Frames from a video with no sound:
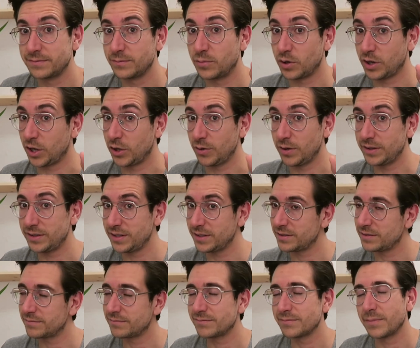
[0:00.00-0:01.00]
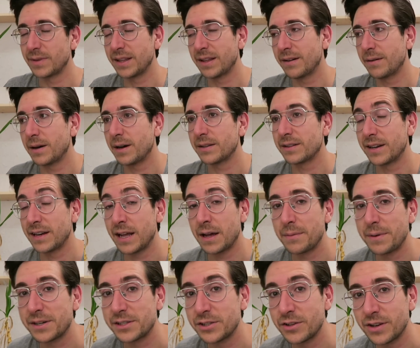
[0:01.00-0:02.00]
porque yo antes me daba, tenía
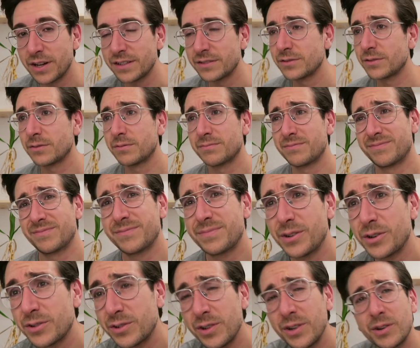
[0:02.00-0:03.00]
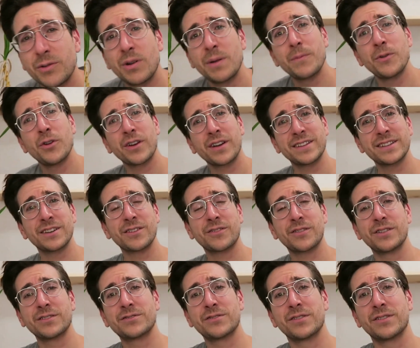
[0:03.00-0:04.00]
aversión a esto. Pero sí, igual me lo he quitado
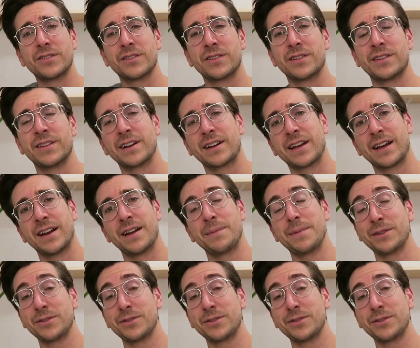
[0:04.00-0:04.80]
con esto del, canal,